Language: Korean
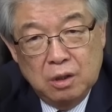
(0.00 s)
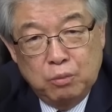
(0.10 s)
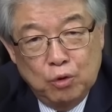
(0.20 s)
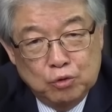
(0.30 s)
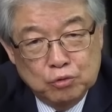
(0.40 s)

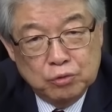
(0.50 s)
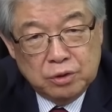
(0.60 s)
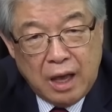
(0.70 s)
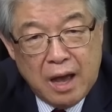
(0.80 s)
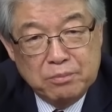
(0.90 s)
보여주고
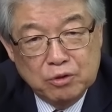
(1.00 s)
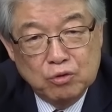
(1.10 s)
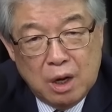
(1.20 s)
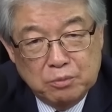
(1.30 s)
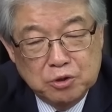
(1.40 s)

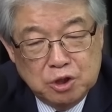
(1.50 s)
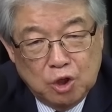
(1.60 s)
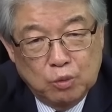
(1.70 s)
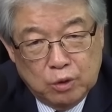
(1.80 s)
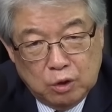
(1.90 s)
대한민국 한번
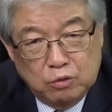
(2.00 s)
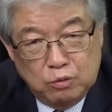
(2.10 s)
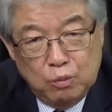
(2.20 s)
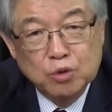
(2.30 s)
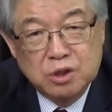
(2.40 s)
찍어보라고
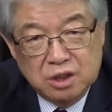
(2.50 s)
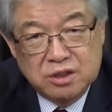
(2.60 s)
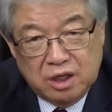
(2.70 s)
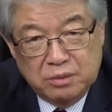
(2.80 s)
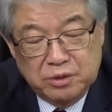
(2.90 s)
하면 못 찍을
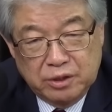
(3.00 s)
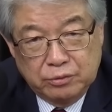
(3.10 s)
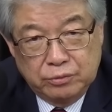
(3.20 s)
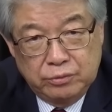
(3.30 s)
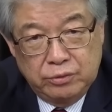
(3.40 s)

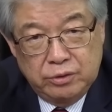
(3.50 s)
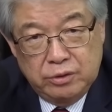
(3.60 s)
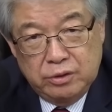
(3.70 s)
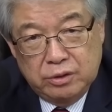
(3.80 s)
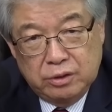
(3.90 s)
사람이라고
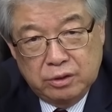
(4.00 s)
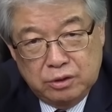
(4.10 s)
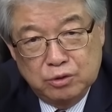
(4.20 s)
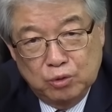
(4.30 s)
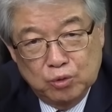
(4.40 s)
어,
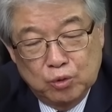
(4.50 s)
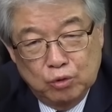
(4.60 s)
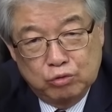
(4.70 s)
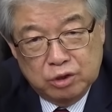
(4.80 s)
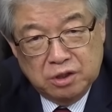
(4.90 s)
그
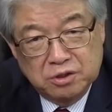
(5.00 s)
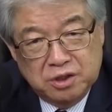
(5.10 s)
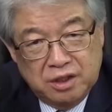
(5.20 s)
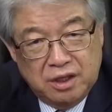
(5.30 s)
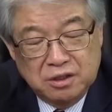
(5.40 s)
정도로 국제
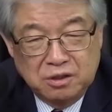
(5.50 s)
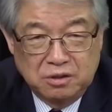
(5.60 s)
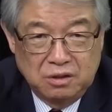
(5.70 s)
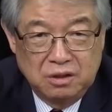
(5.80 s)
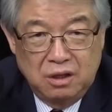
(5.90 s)
정치에
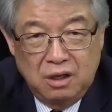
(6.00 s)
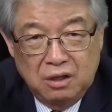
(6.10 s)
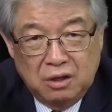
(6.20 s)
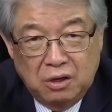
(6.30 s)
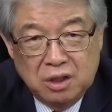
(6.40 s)
대해서는
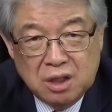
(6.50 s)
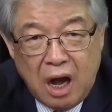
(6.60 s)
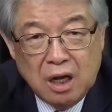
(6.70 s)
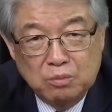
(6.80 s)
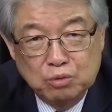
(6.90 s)
거의
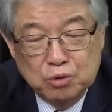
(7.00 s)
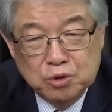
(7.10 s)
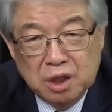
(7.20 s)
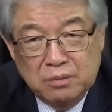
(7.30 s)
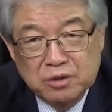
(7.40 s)
깜깜
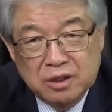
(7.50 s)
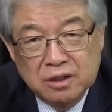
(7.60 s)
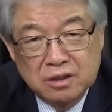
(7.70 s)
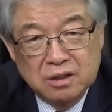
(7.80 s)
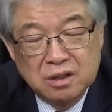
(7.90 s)

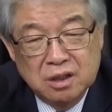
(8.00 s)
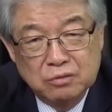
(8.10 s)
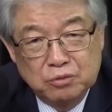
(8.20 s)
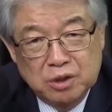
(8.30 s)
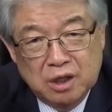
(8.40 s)
무소식합니다. 그런데 이제
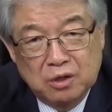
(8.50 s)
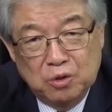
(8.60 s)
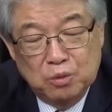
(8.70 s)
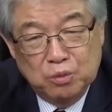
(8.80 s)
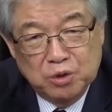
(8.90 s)
우리나라
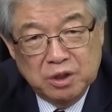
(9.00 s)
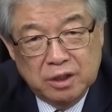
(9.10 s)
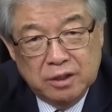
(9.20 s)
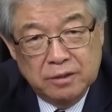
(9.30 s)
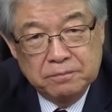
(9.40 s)
언론
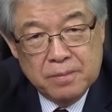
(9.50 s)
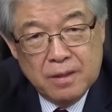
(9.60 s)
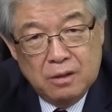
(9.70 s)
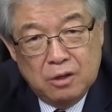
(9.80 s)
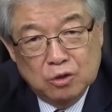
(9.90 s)
보니까
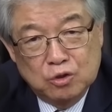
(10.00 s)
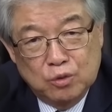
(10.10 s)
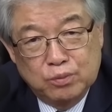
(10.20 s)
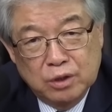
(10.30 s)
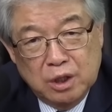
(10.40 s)
어,
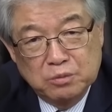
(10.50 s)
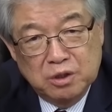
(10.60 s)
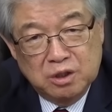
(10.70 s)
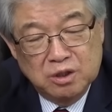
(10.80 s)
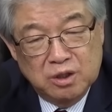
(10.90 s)
트럼프가
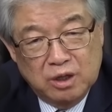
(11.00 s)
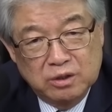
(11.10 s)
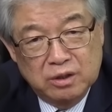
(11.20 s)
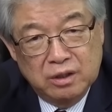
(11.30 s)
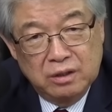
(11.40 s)
되면 큰일
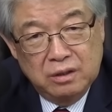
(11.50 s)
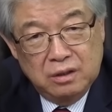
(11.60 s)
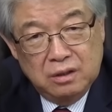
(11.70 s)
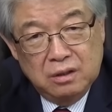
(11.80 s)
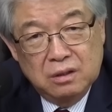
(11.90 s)
나는데
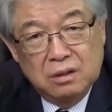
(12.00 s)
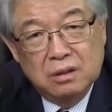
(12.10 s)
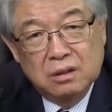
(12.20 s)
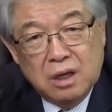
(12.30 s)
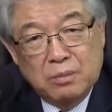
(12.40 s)

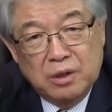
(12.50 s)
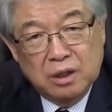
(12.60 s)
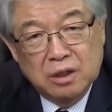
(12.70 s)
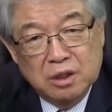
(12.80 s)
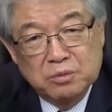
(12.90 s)
어,
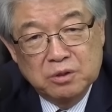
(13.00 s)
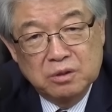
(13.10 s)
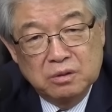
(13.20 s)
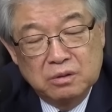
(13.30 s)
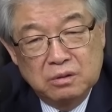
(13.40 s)
카말라가
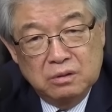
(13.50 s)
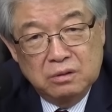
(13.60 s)
되면은